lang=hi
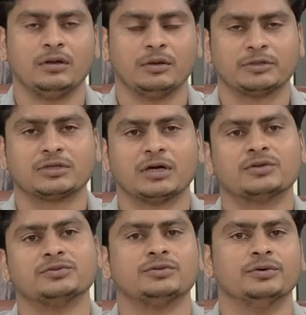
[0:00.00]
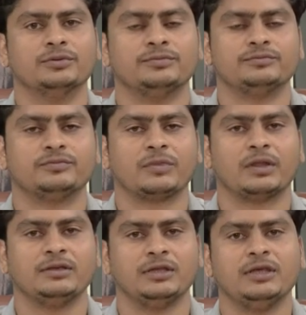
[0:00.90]
नमस्कार दोस्तों
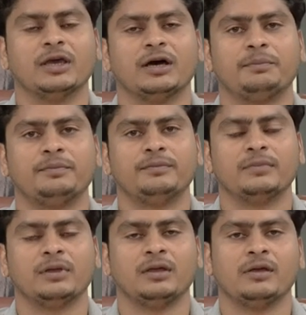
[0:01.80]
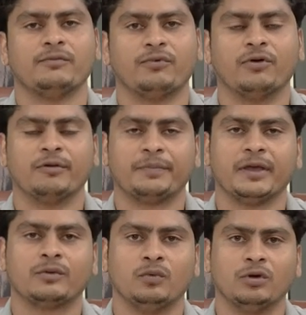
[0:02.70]
यदि आप
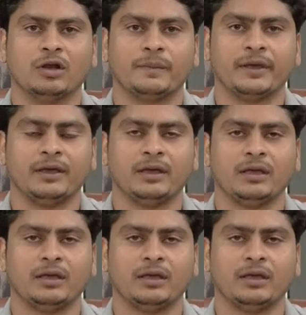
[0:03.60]
फ़ोनपे गूगल पे